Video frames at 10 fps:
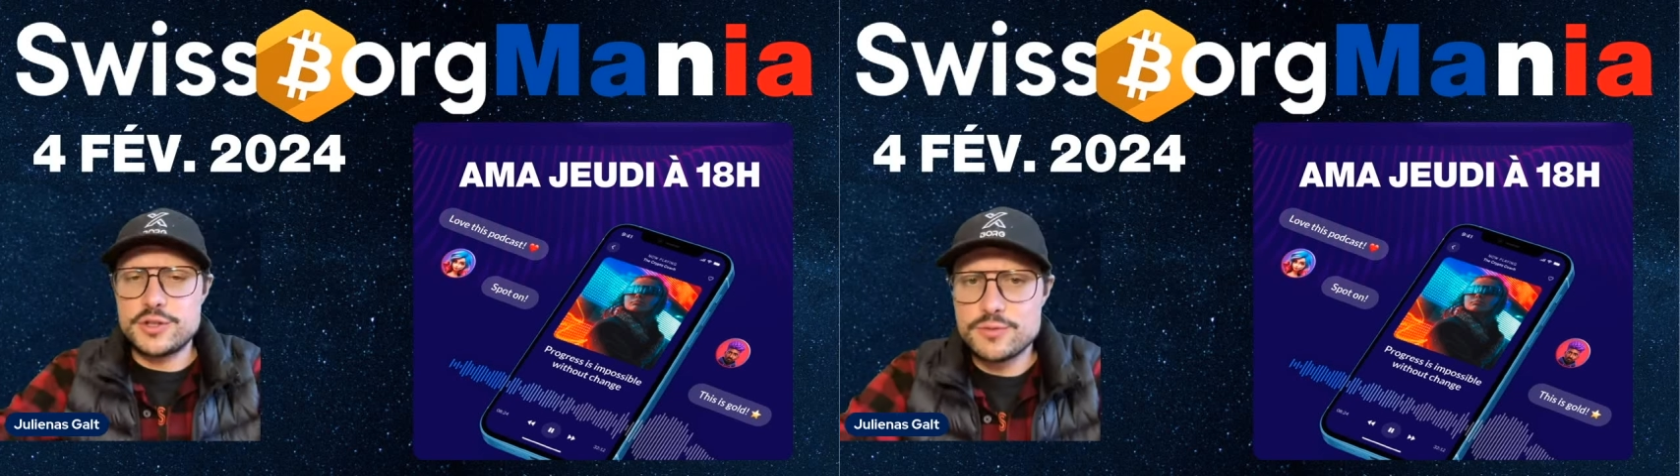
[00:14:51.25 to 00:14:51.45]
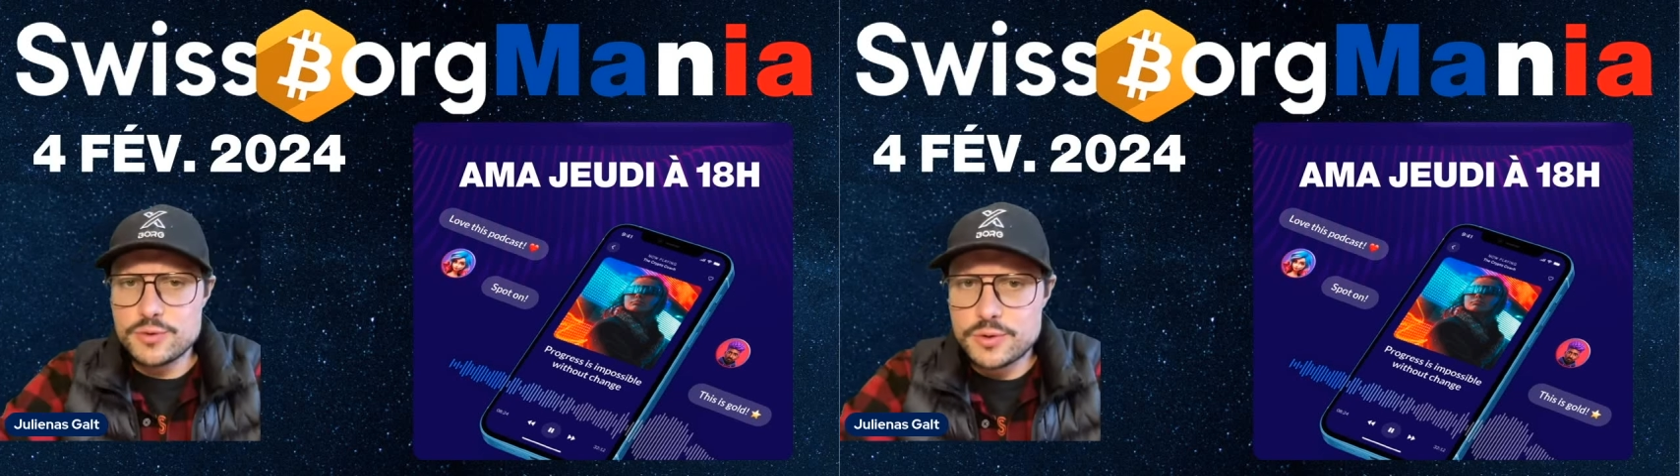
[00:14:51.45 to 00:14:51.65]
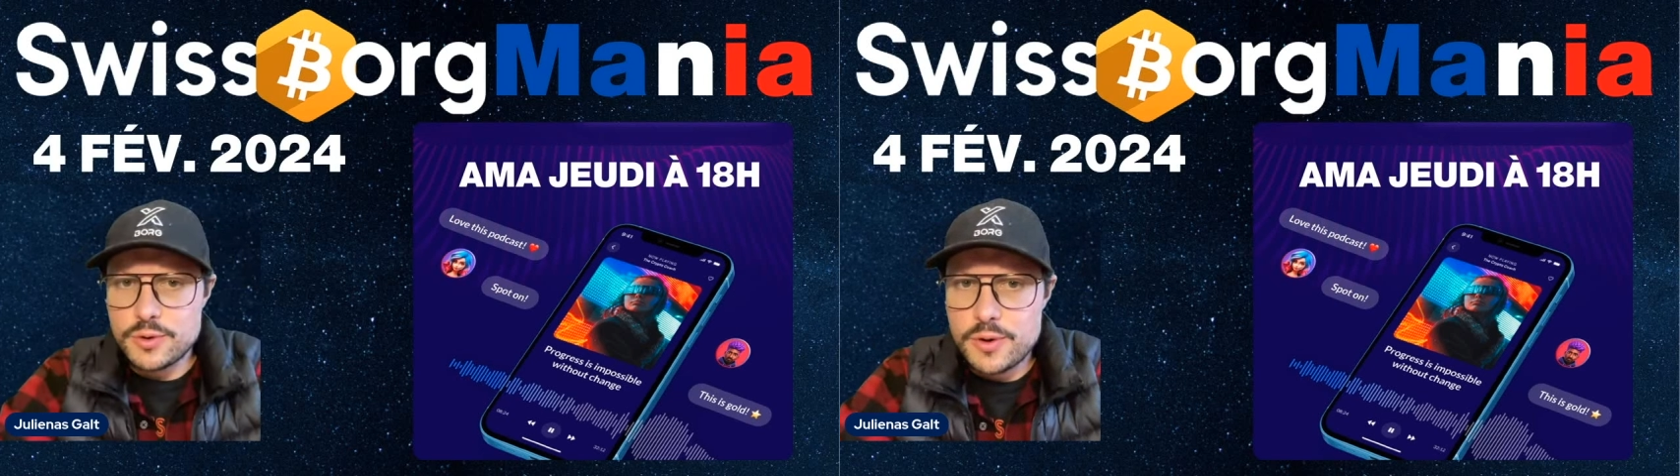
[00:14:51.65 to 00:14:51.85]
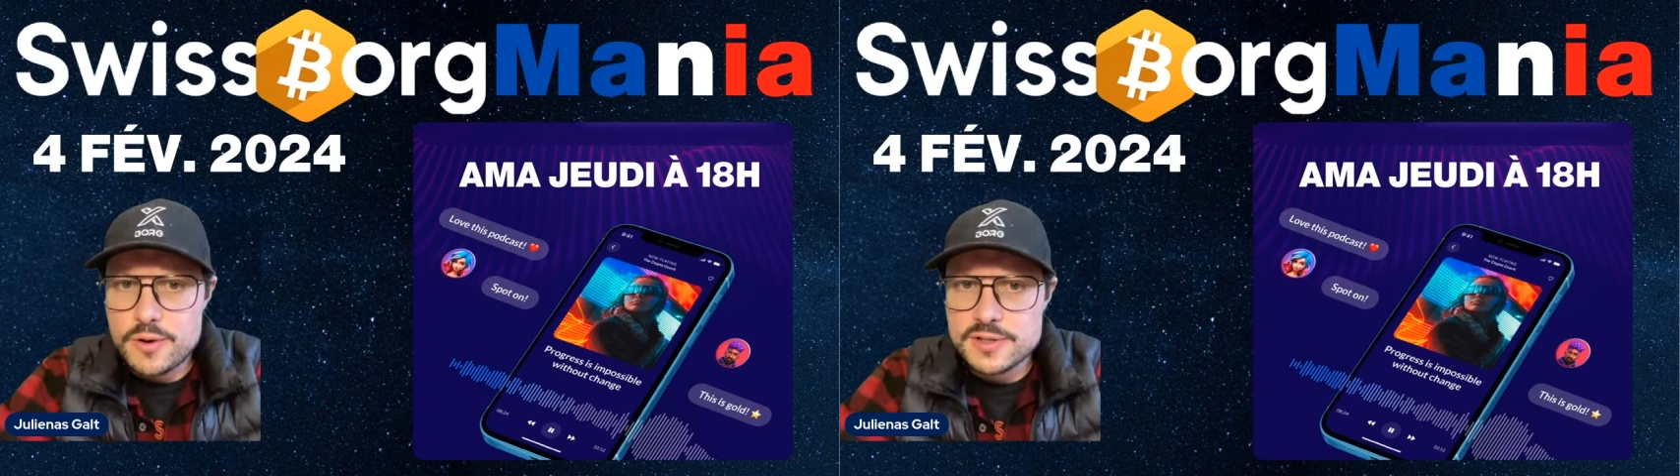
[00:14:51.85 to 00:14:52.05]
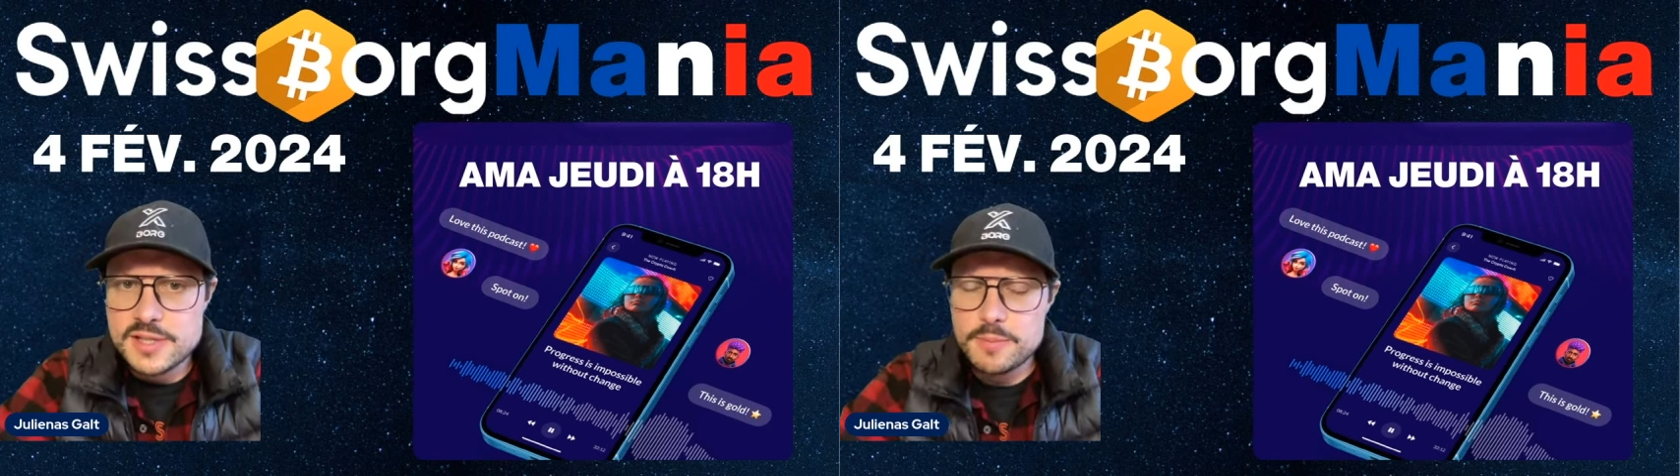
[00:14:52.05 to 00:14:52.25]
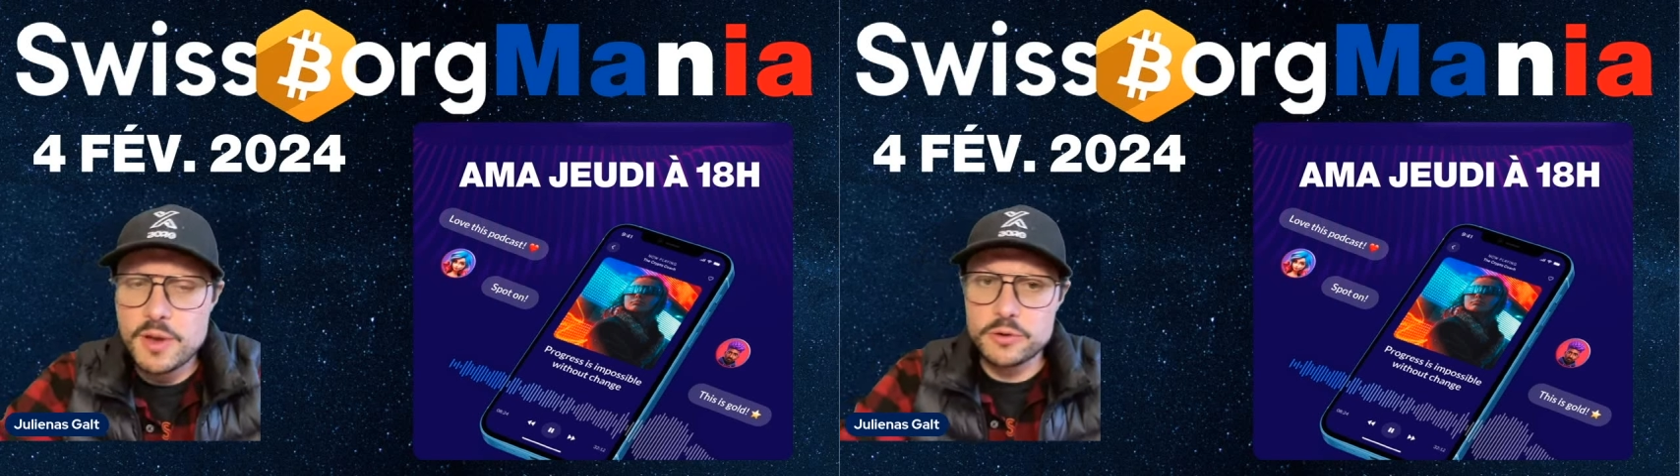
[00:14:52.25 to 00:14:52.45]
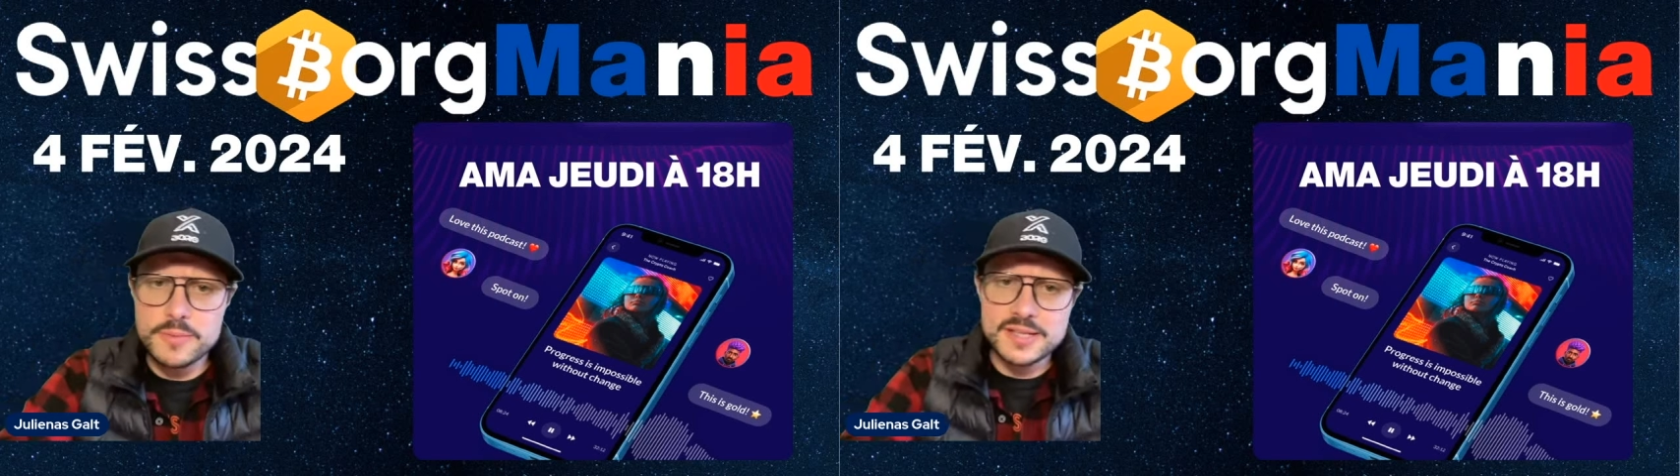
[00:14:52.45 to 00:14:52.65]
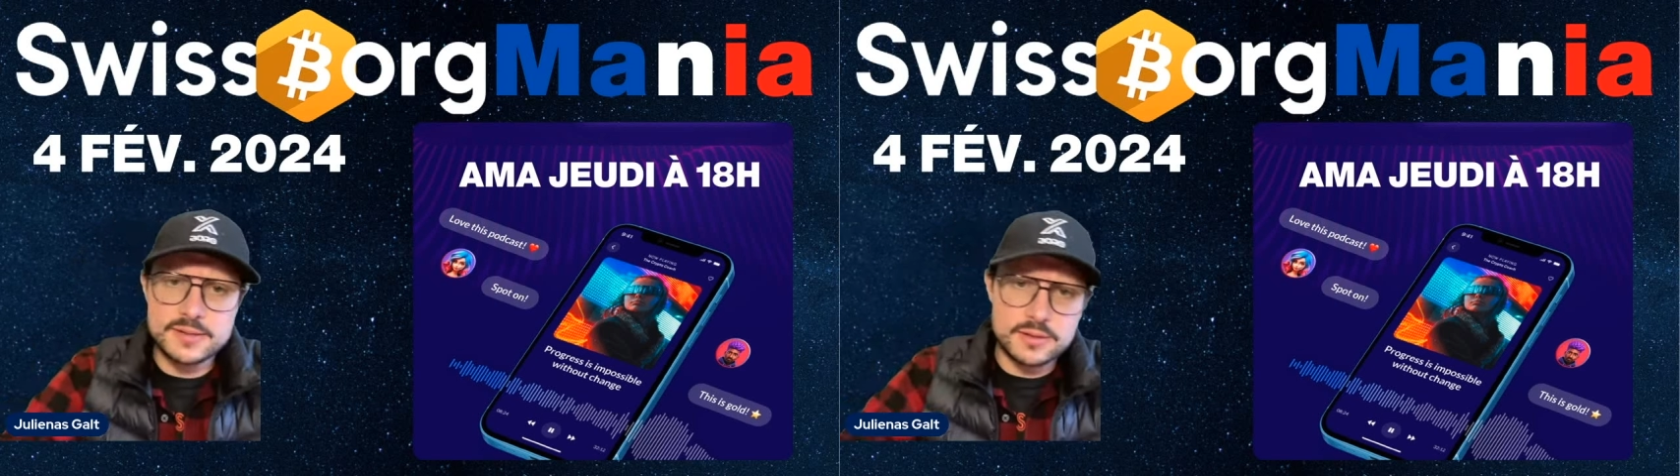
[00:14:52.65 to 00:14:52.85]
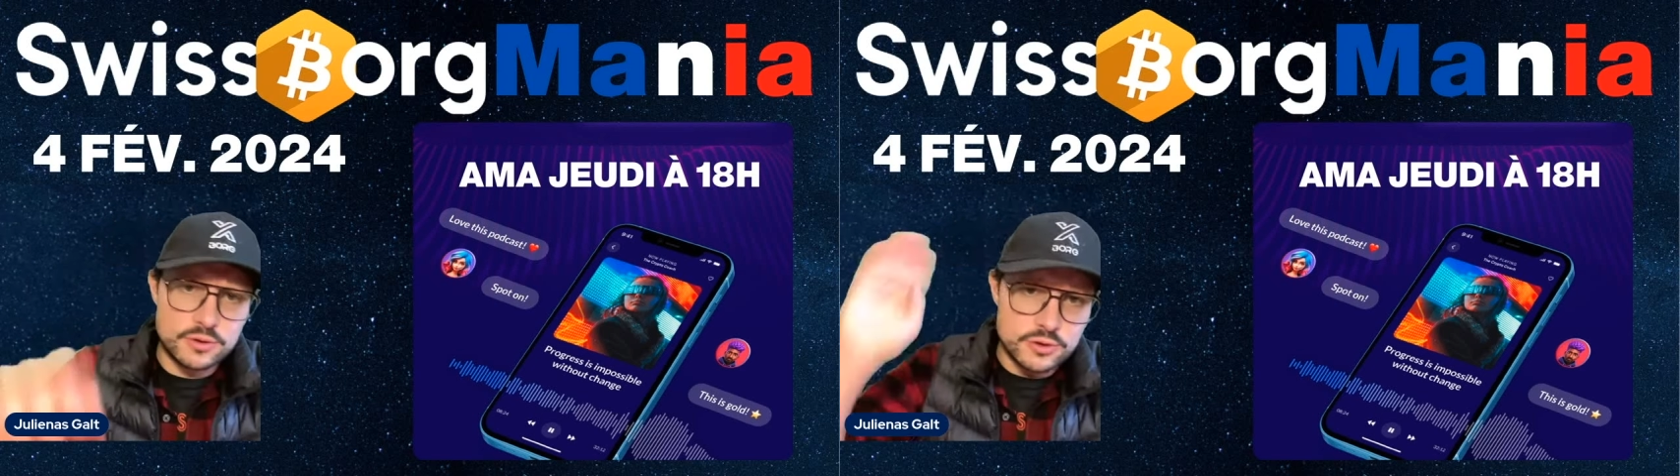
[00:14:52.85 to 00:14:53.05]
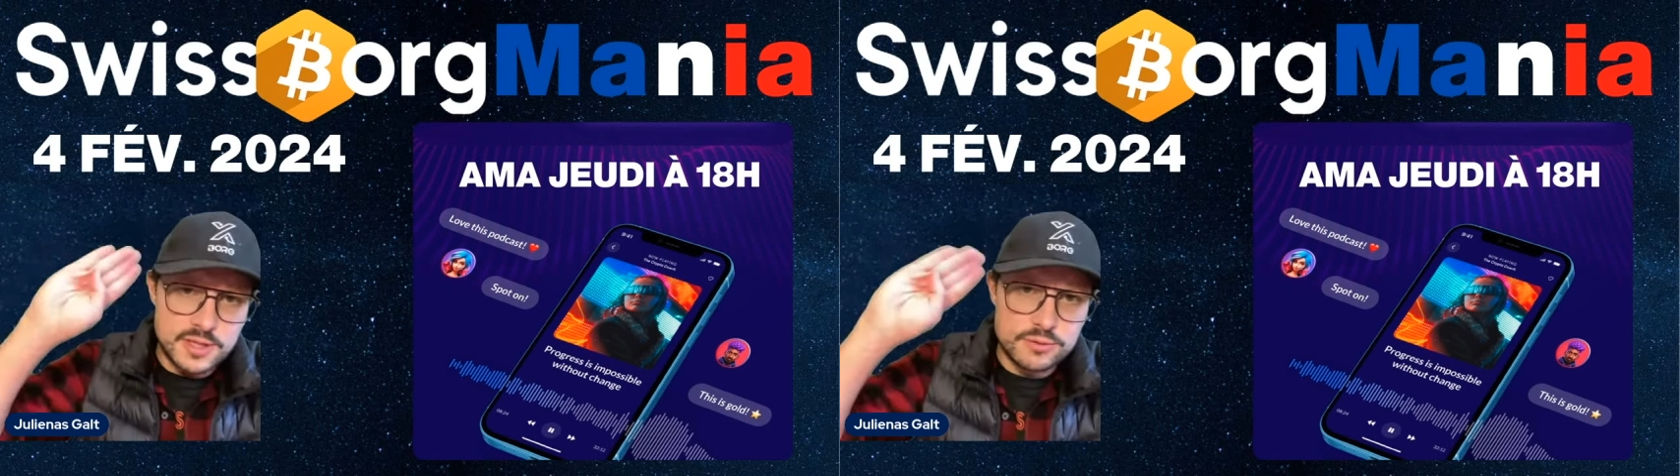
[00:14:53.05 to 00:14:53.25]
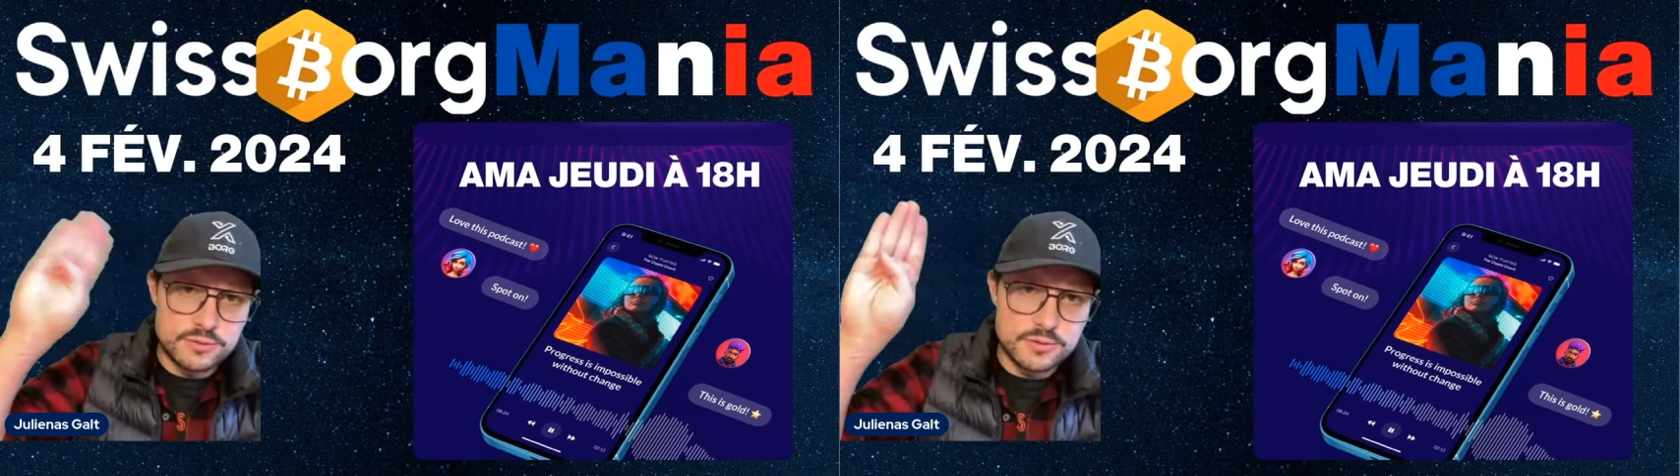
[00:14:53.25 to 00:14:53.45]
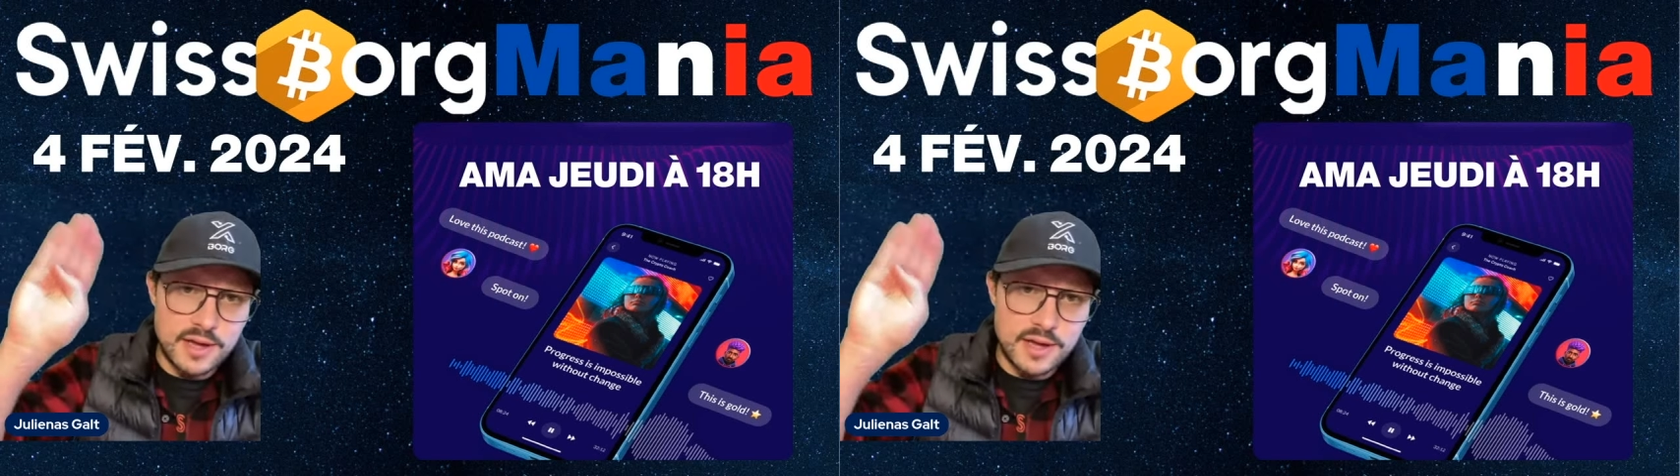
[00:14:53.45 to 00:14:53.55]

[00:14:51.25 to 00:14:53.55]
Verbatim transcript: J'ai vu que Cyber Humans, que je salue,